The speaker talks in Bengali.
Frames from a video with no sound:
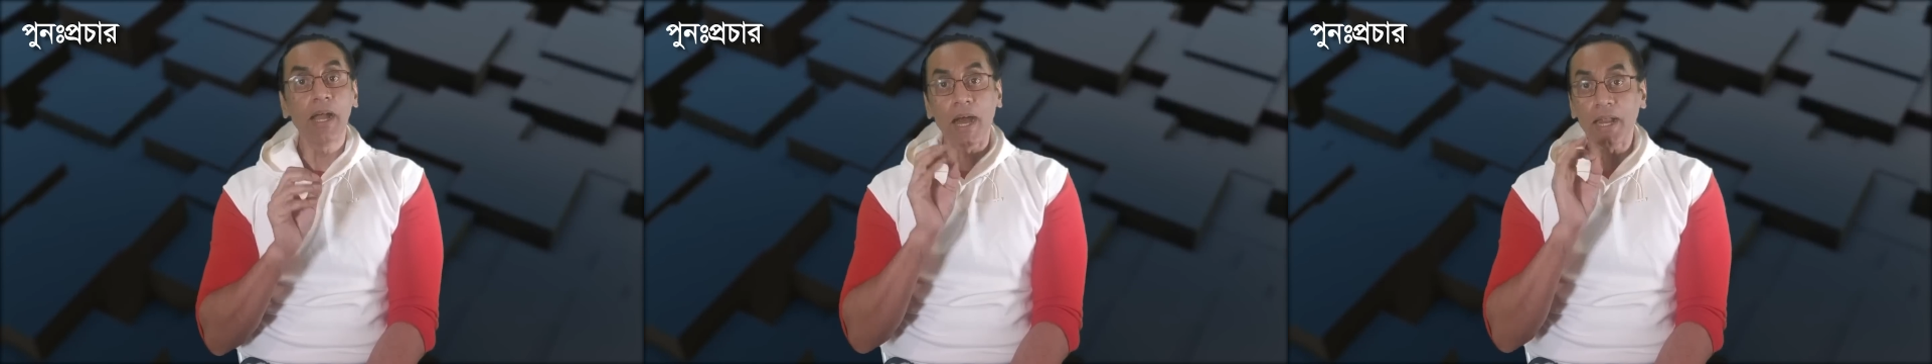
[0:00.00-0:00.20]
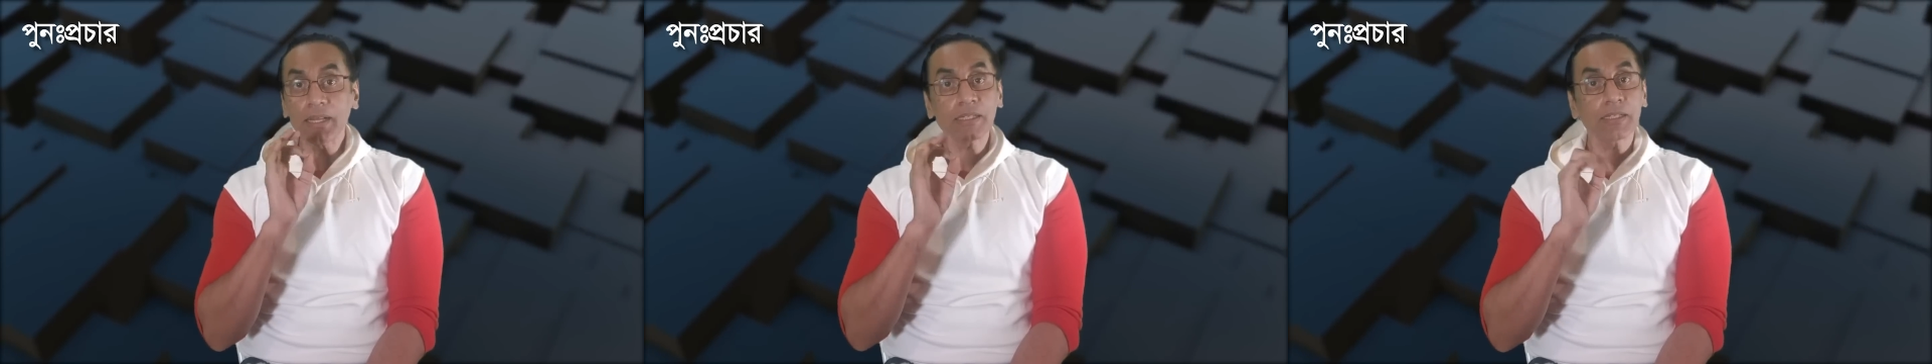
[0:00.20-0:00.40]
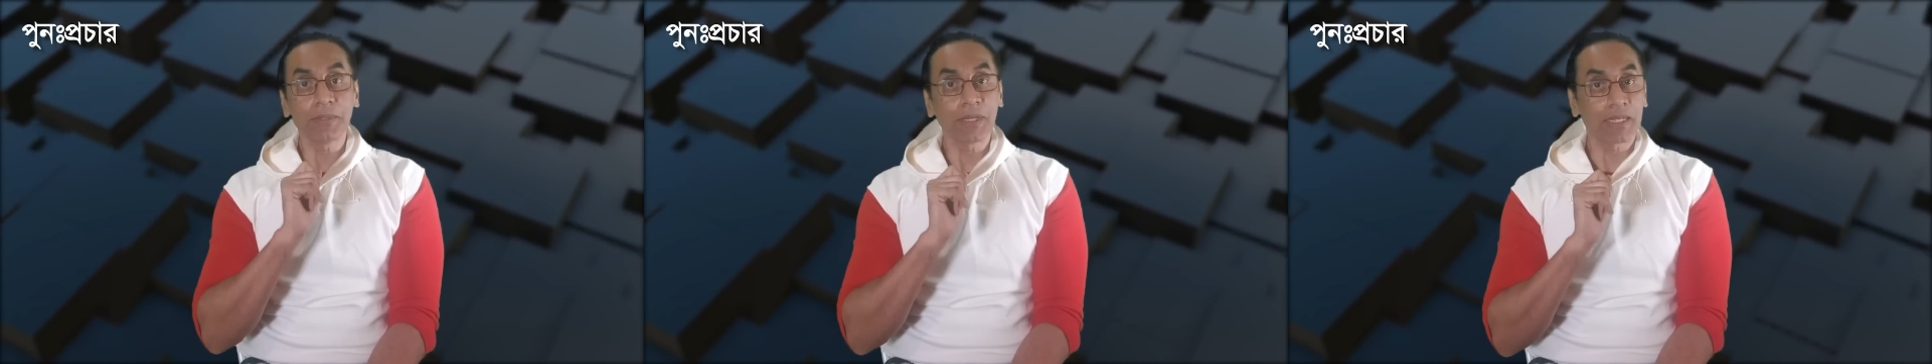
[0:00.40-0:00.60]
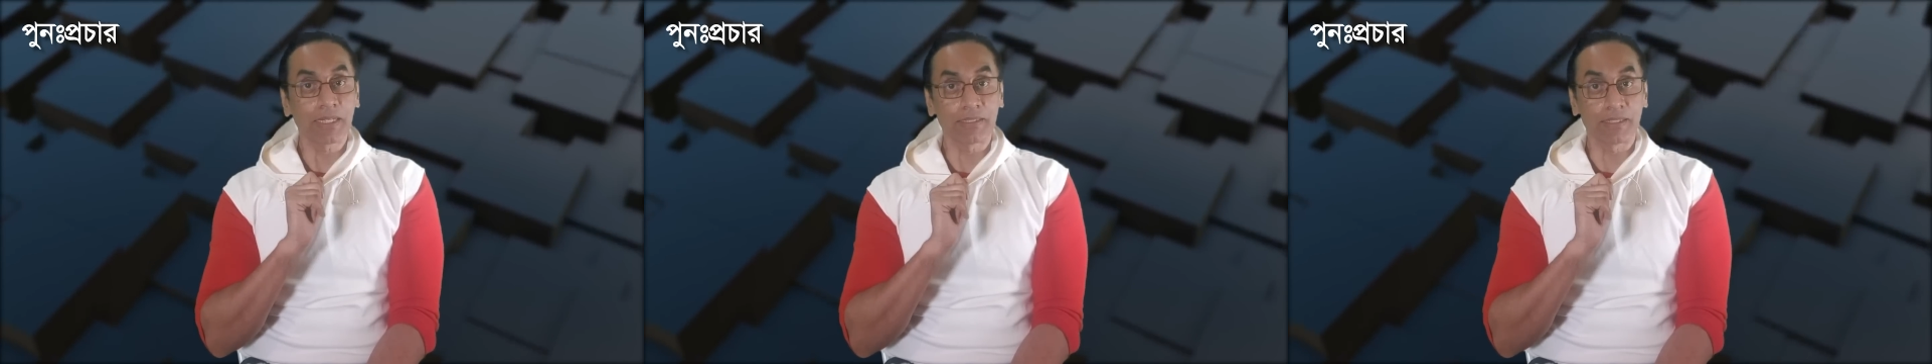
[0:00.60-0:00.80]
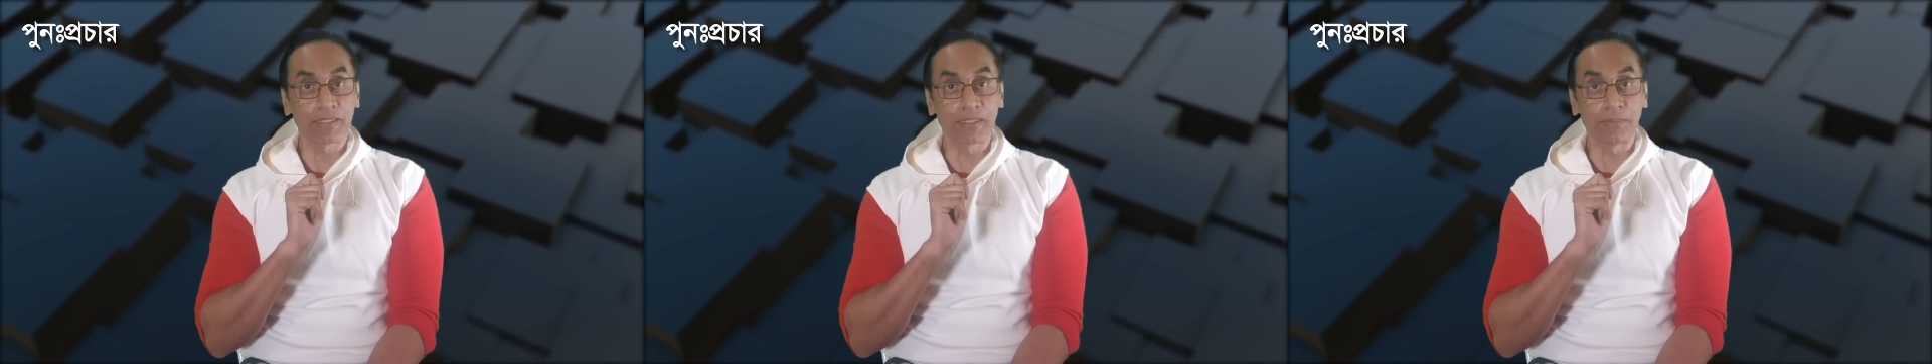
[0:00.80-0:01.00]
আর একটা
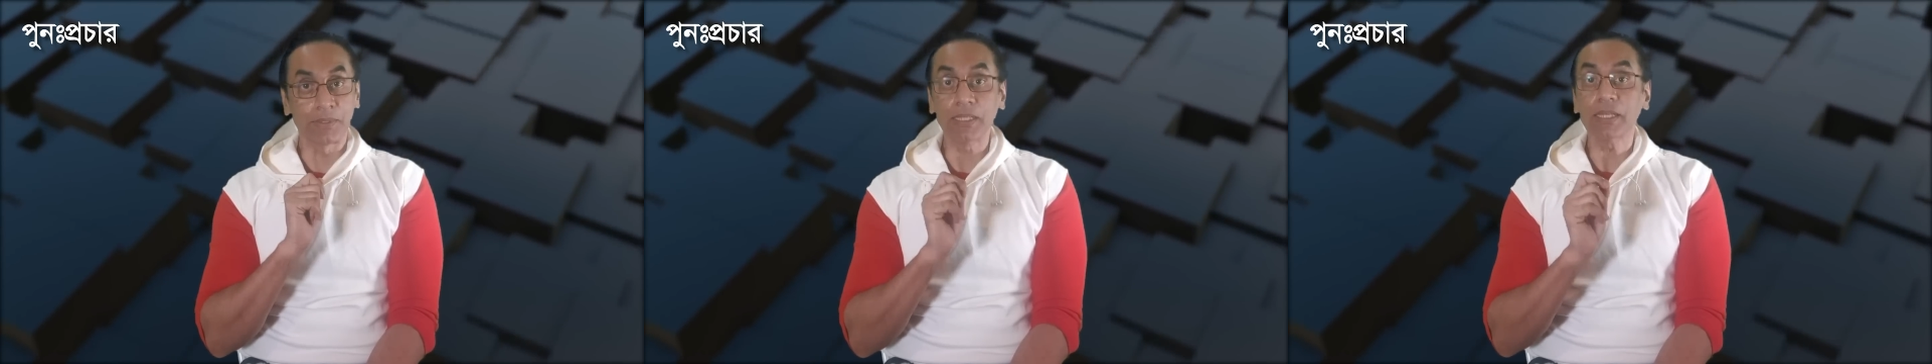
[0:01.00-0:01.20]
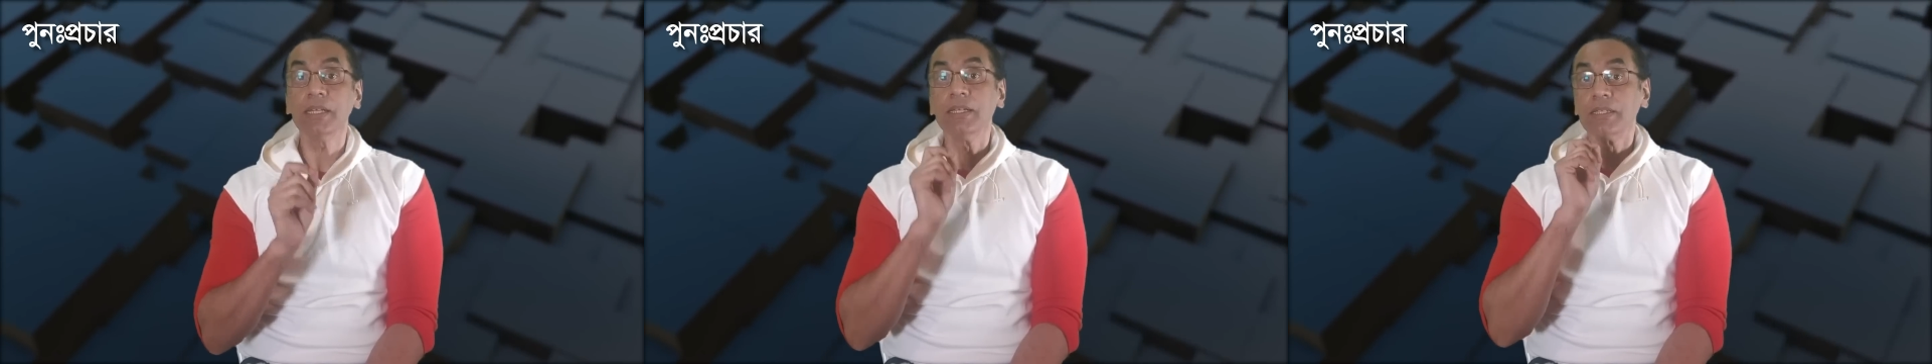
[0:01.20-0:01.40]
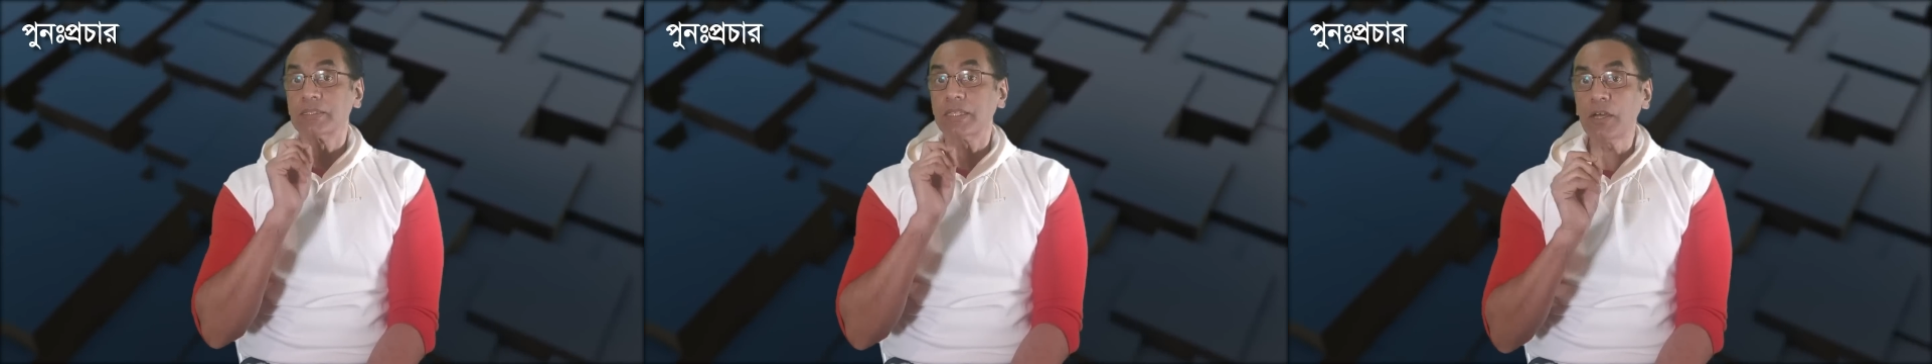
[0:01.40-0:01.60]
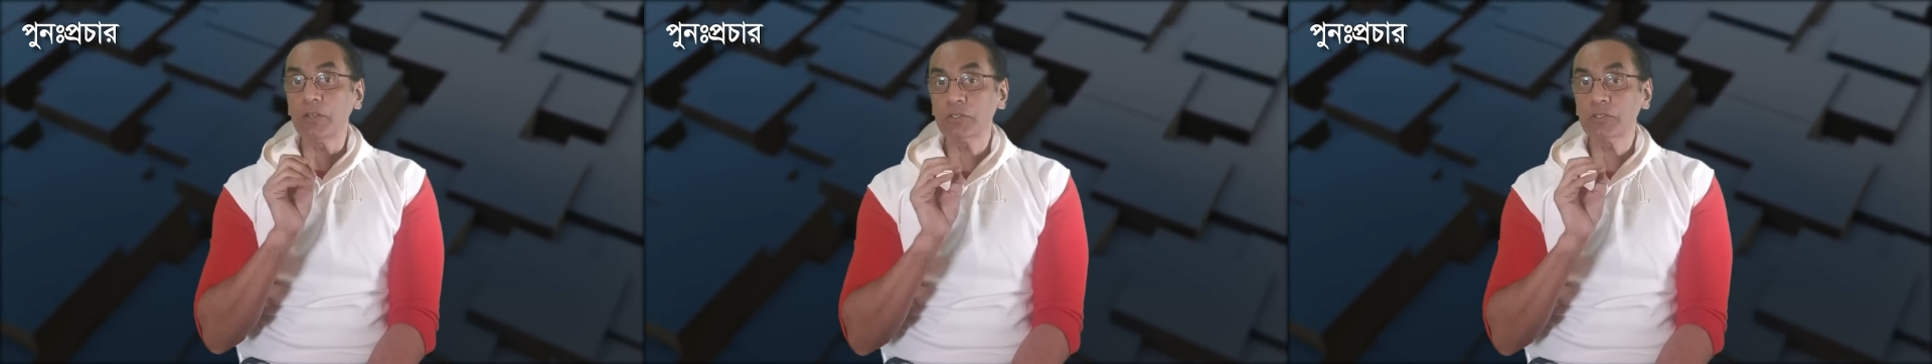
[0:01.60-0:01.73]
ব্যাখ্যা থাকতে পারে তা